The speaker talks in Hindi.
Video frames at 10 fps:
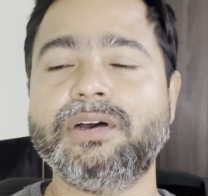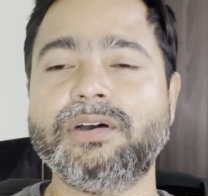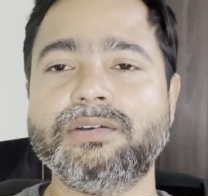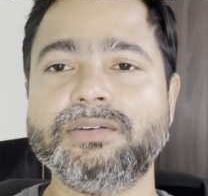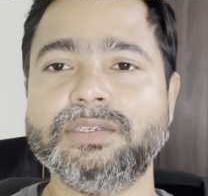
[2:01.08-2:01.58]
अ
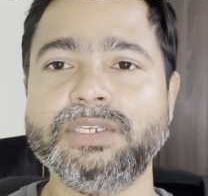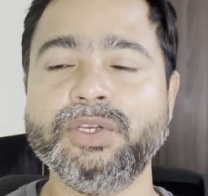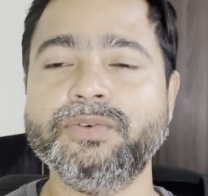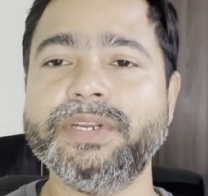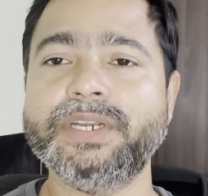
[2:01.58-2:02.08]

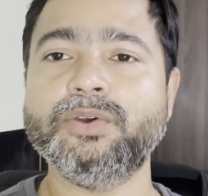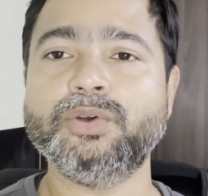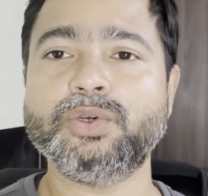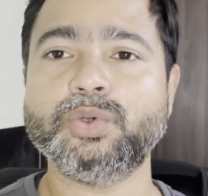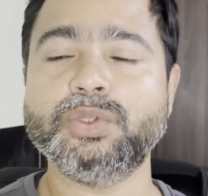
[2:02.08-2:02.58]
न्यू
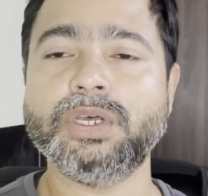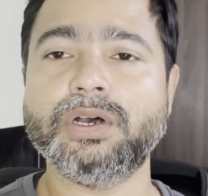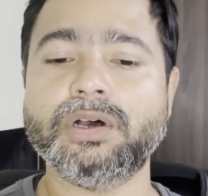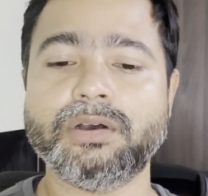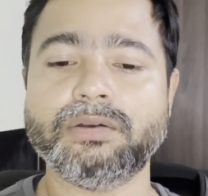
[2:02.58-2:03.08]
वीडियो टू
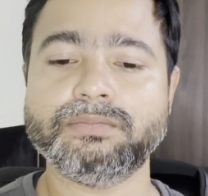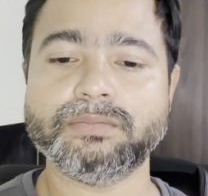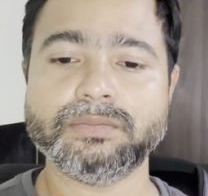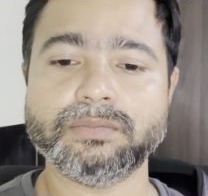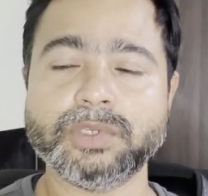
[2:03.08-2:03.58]
द
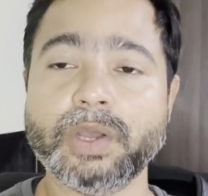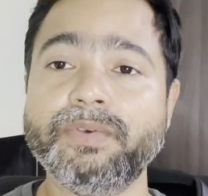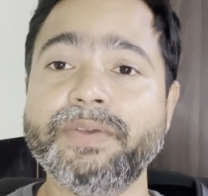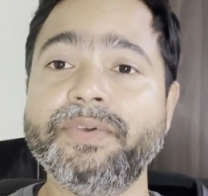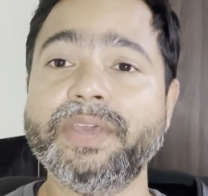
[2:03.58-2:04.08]

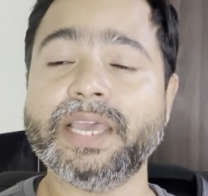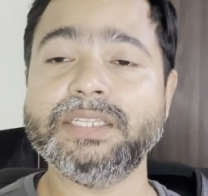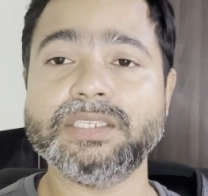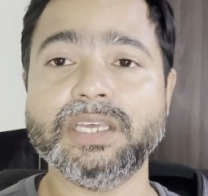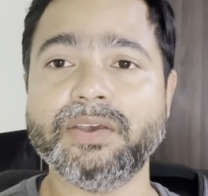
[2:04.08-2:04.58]
वे वी
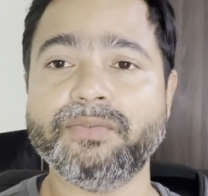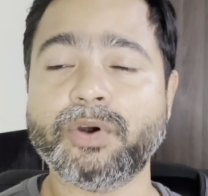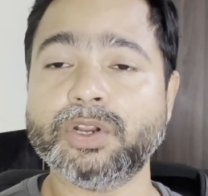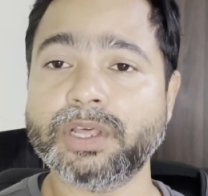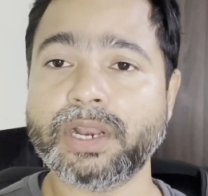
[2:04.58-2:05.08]
कैन से
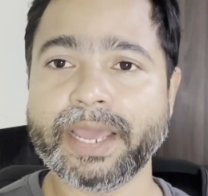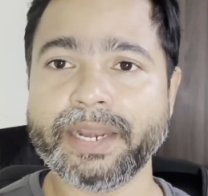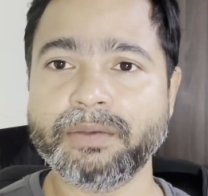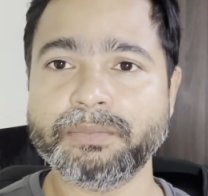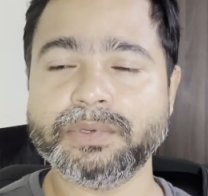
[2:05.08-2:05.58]
फॉर द
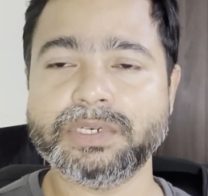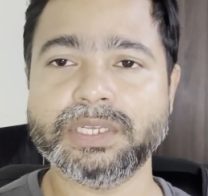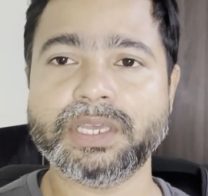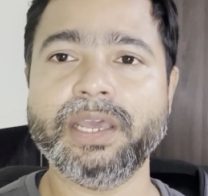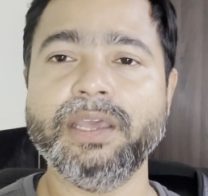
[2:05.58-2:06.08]
लाइनअप
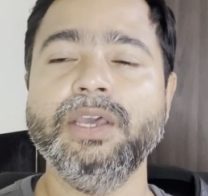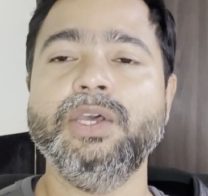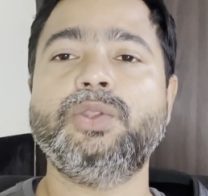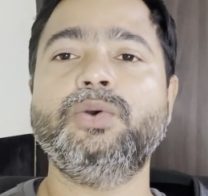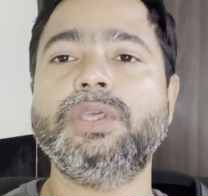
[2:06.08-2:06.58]
ठीक है
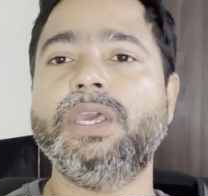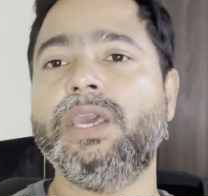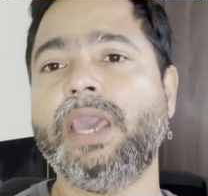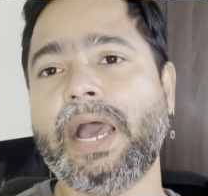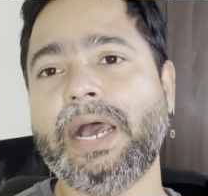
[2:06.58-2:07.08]
तो
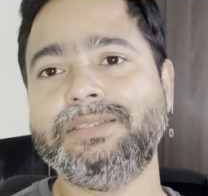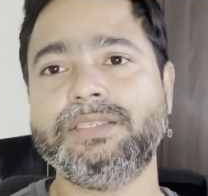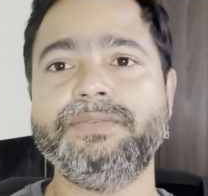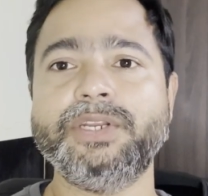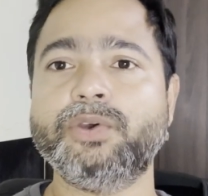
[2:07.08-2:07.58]
ये आज
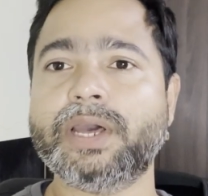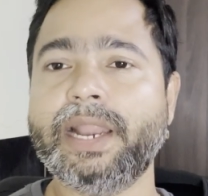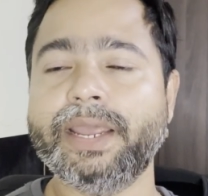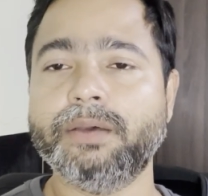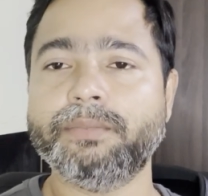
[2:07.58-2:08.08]
से वीडियो का
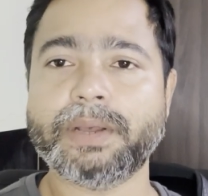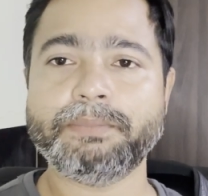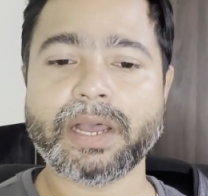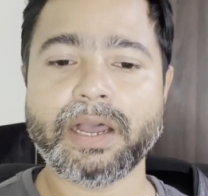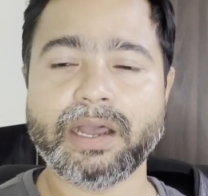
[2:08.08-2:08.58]
लाइनअप
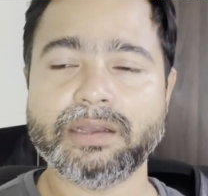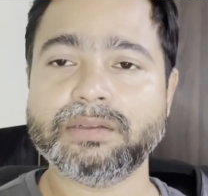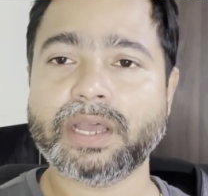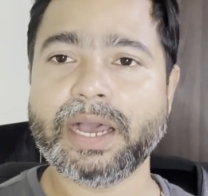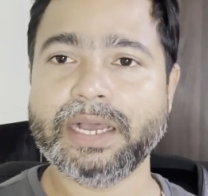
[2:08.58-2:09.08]
आपका
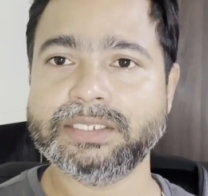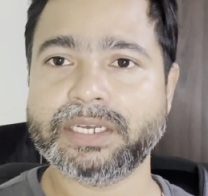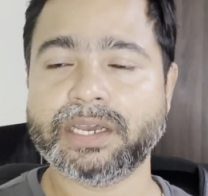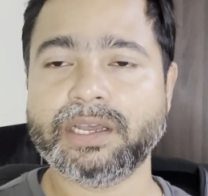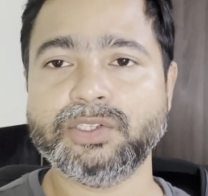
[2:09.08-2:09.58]
आ
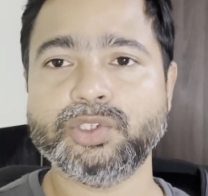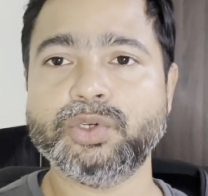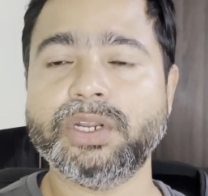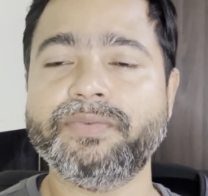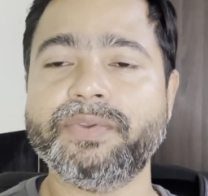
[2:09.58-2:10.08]
जाएगा
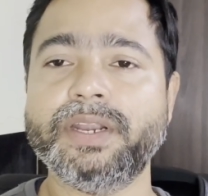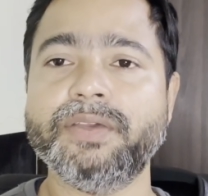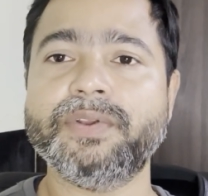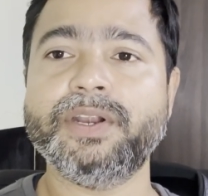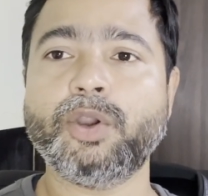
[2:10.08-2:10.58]
जो डिफरेंट
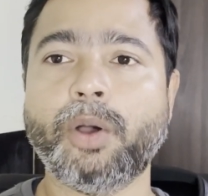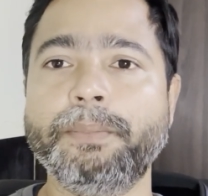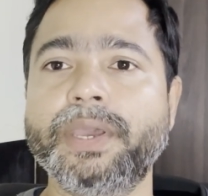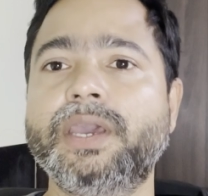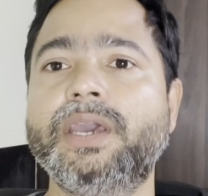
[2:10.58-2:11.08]
डिफरेंट
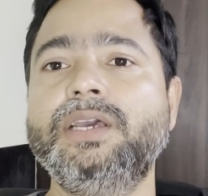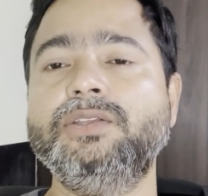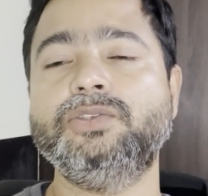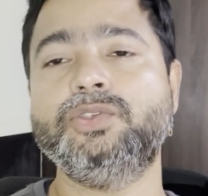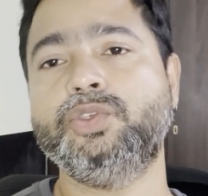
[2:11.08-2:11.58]
टॉपिक है
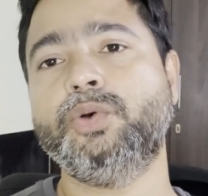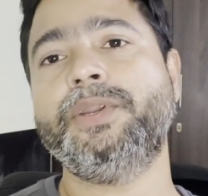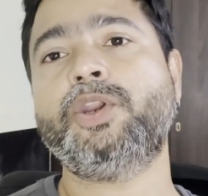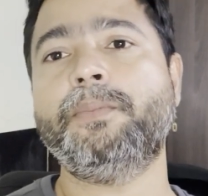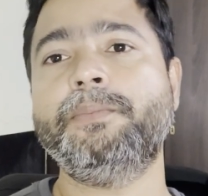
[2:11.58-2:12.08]
जो
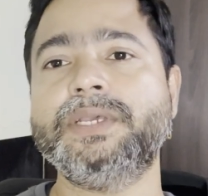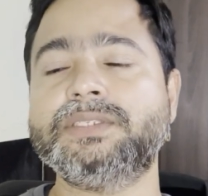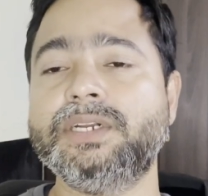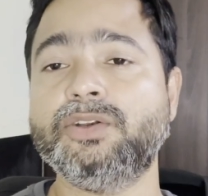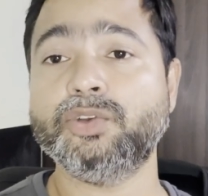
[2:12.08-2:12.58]
भी
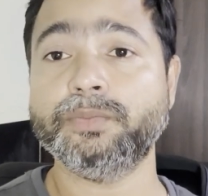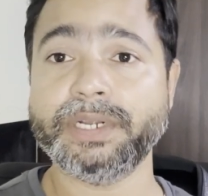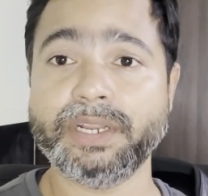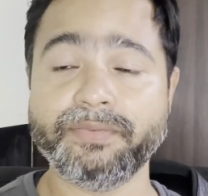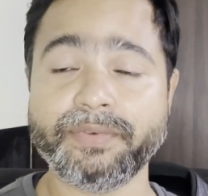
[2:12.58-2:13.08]
टॉपिक्स है जो
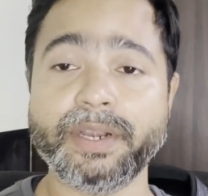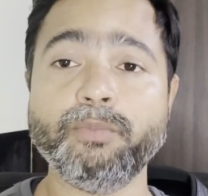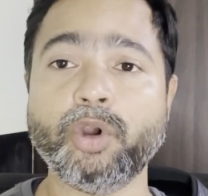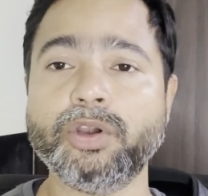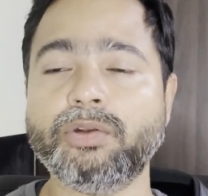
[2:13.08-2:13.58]
भी
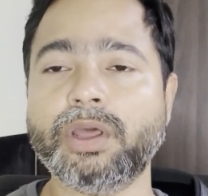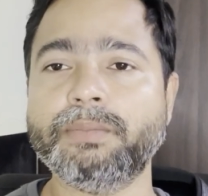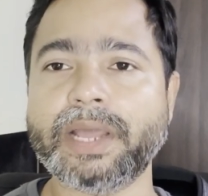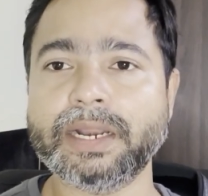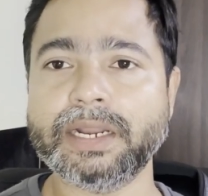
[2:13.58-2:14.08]
डिफरेंट मॉड्यूल
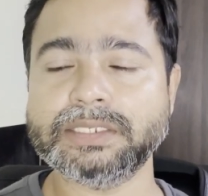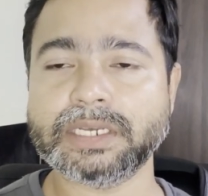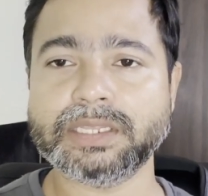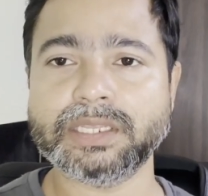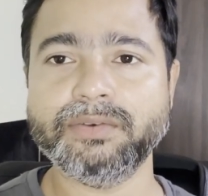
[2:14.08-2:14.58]
हम लाना
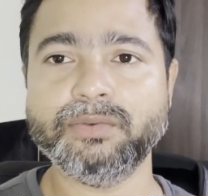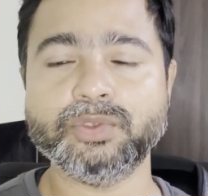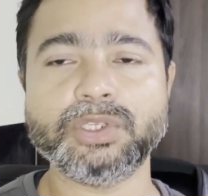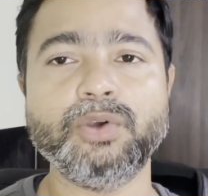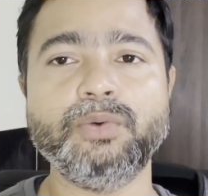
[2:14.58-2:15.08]
चाहते हैं
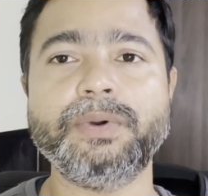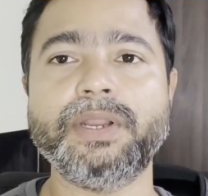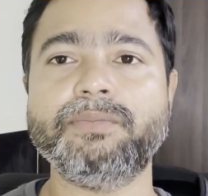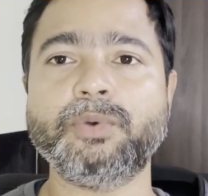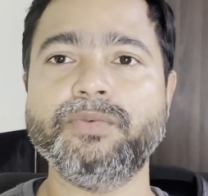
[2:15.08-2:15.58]
उसके
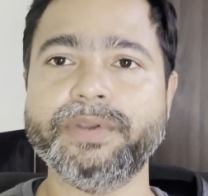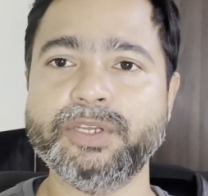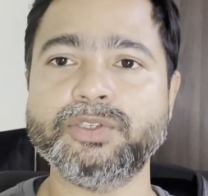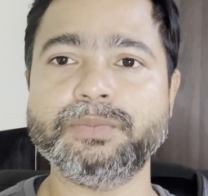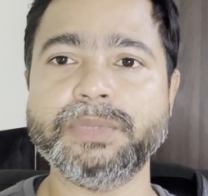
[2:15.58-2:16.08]
ऊपर आपको
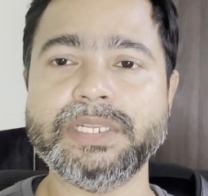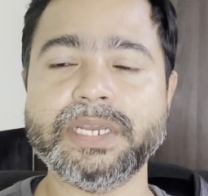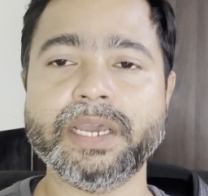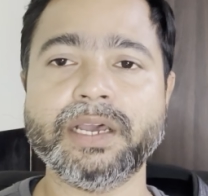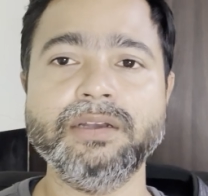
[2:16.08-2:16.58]
वीडियोस मिल
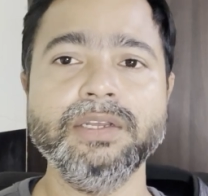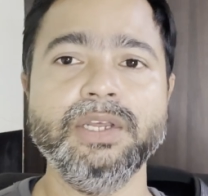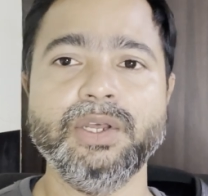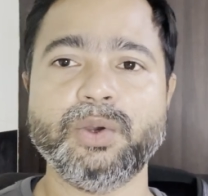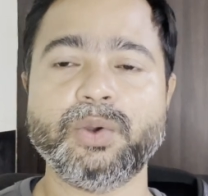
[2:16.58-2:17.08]
जाएगा
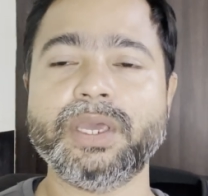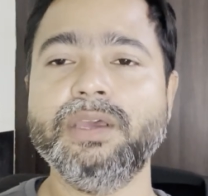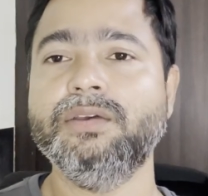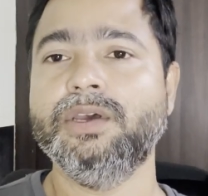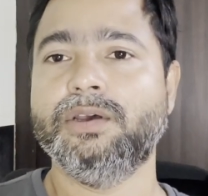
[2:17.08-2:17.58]
ओके
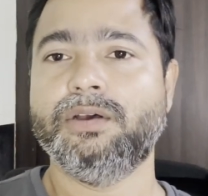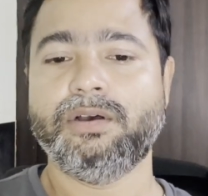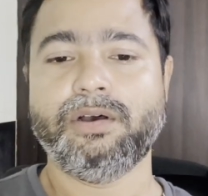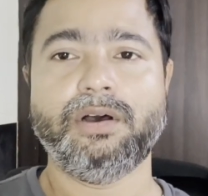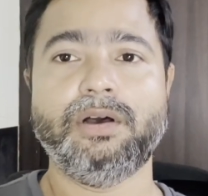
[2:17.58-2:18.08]

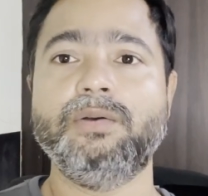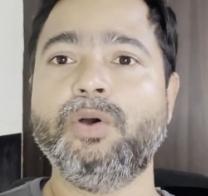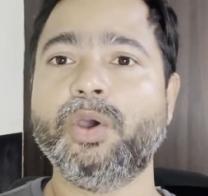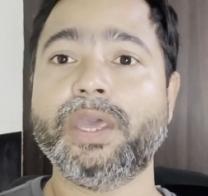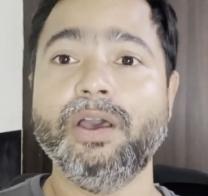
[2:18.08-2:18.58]

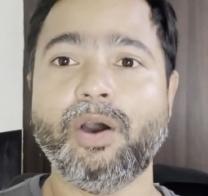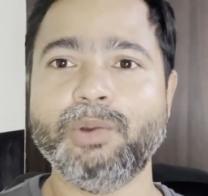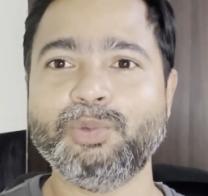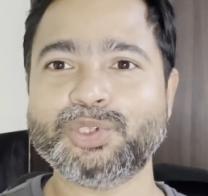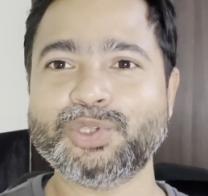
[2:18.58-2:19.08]
ओके
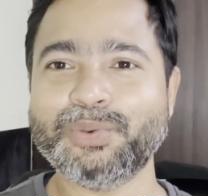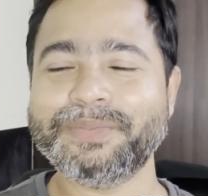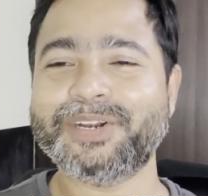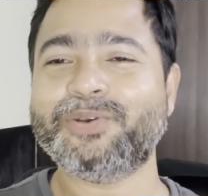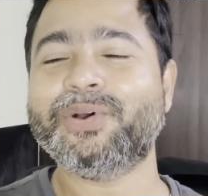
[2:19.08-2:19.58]
ऑलमोस्ट दो
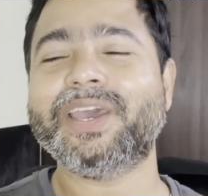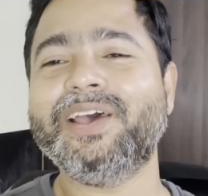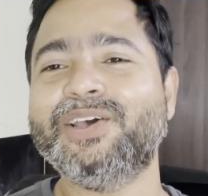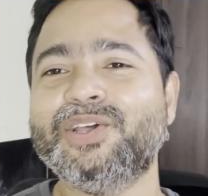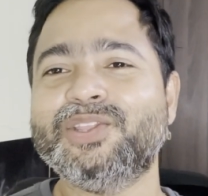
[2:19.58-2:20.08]
मिनट हो
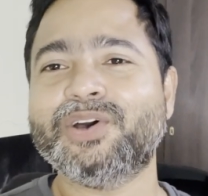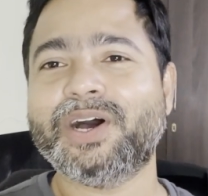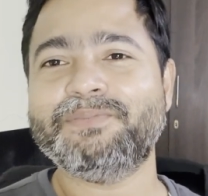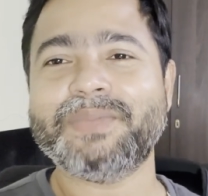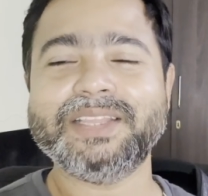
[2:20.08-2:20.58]
गया तो
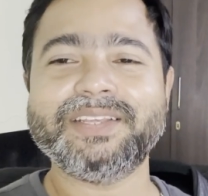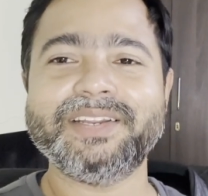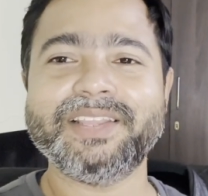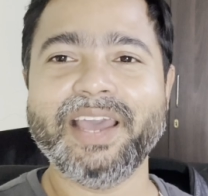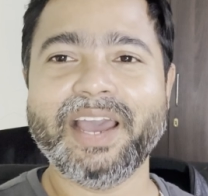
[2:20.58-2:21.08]
हम बात
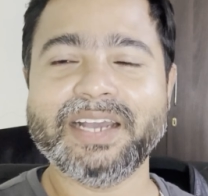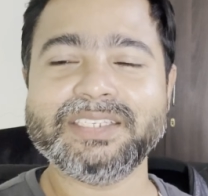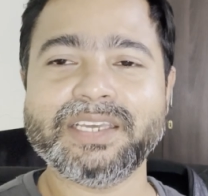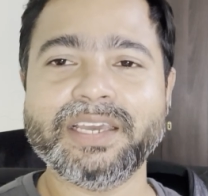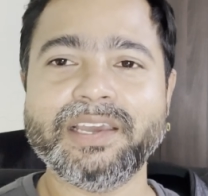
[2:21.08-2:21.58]
करते हैं
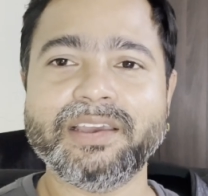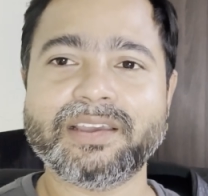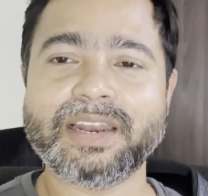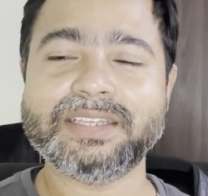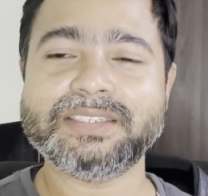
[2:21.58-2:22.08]
आज के
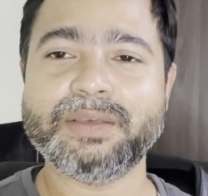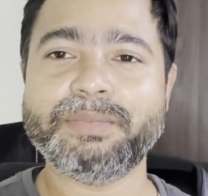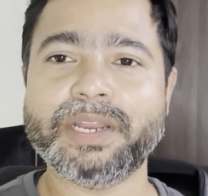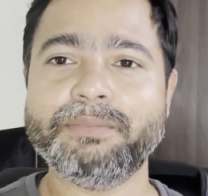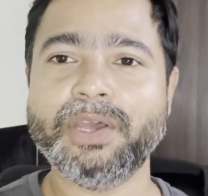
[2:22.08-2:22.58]
क्लास के
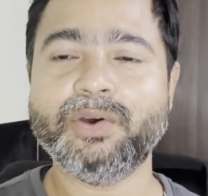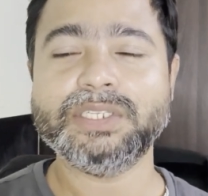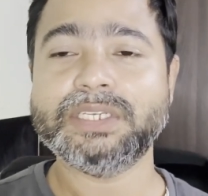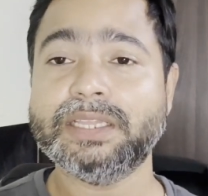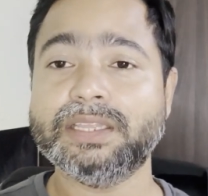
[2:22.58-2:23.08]
बारे में
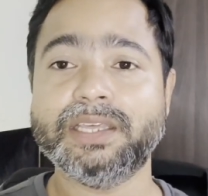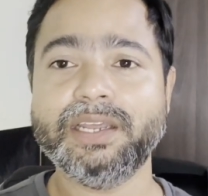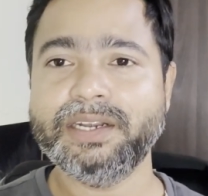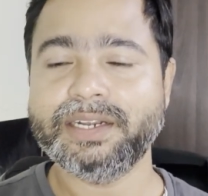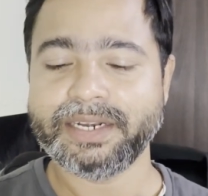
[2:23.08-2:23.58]
और जानते
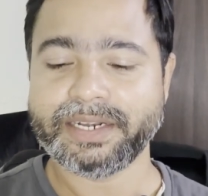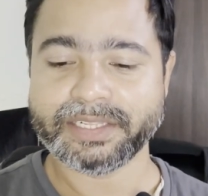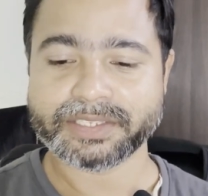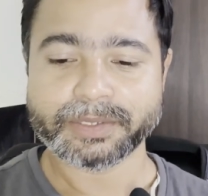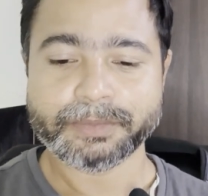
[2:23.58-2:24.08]
हैं
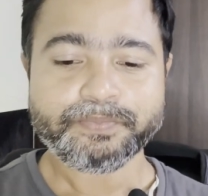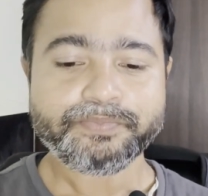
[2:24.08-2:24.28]
डिटेल्स